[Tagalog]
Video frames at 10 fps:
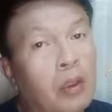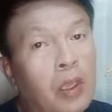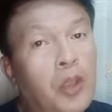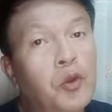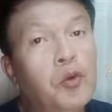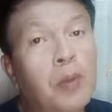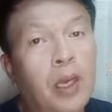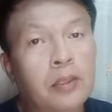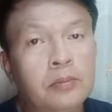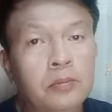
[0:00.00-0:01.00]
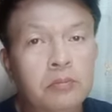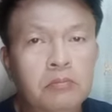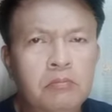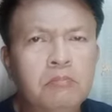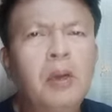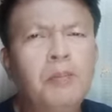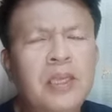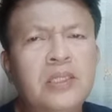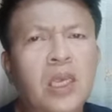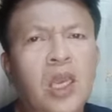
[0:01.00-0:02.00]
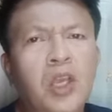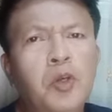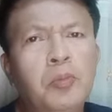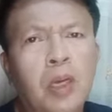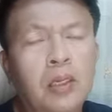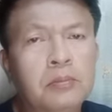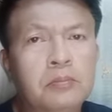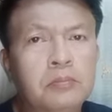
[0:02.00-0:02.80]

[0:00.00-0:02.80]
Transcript: gayuma, mabisang gayuma,